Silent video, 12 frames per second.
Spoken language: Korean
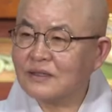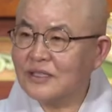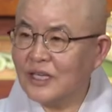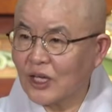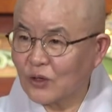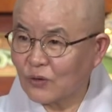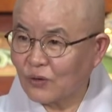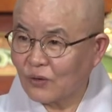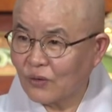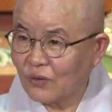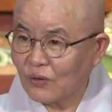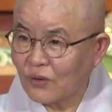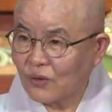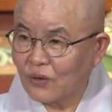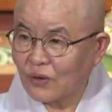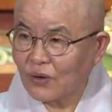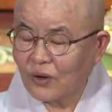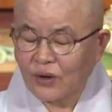의외로
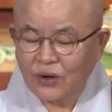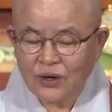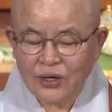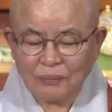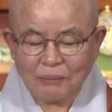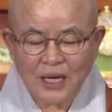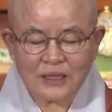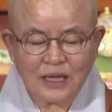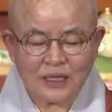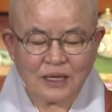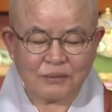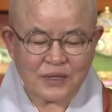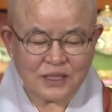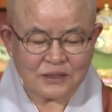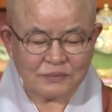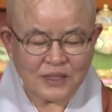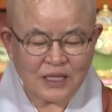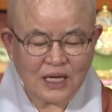금방 대답을
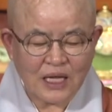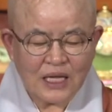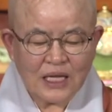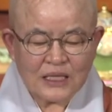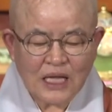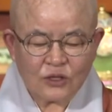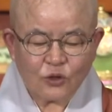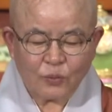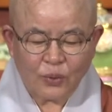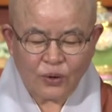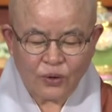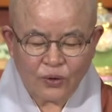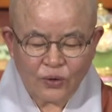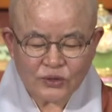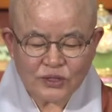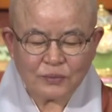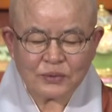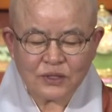하십니다. 나도
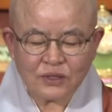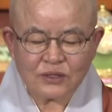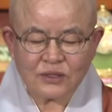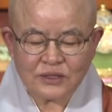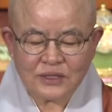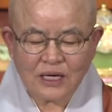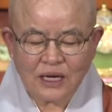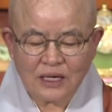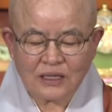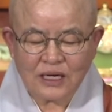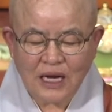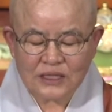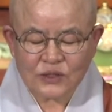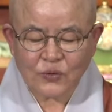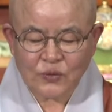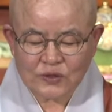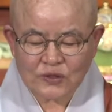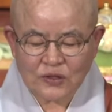벌써부터 그런 생각을
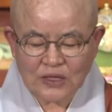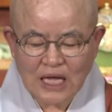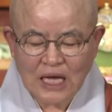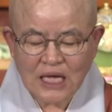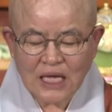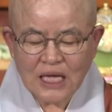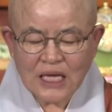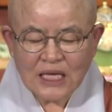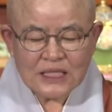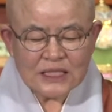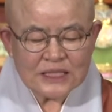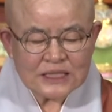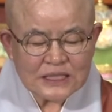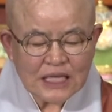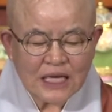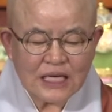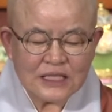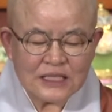가지고 있었다.
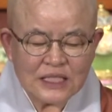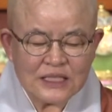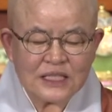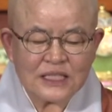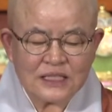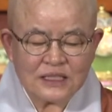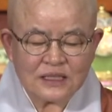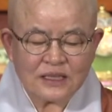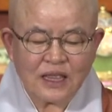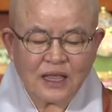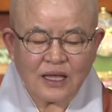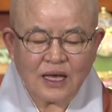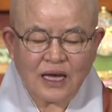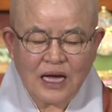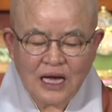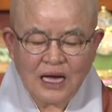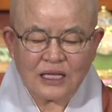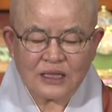이제는
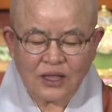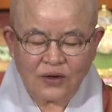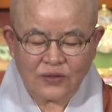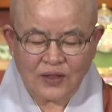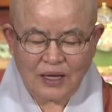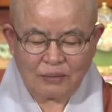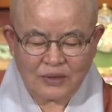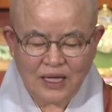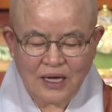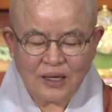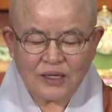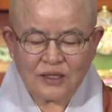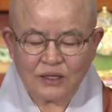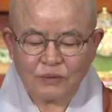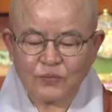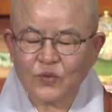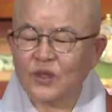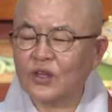그때가 되었나 보다.
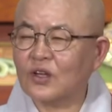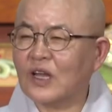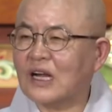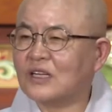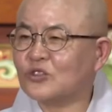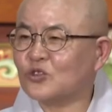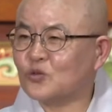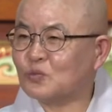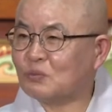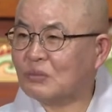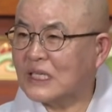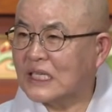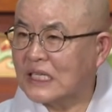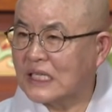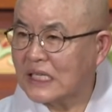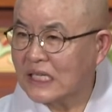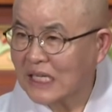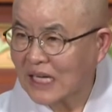그럼 떠날
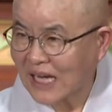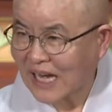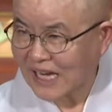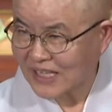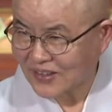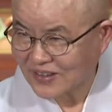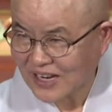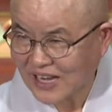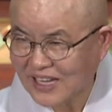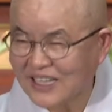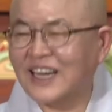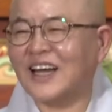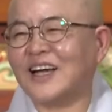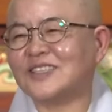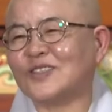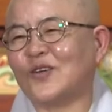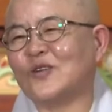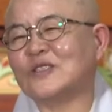준비를 하여라.
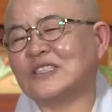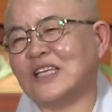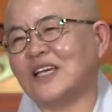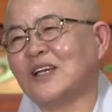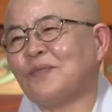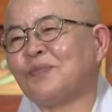그래가지고 이제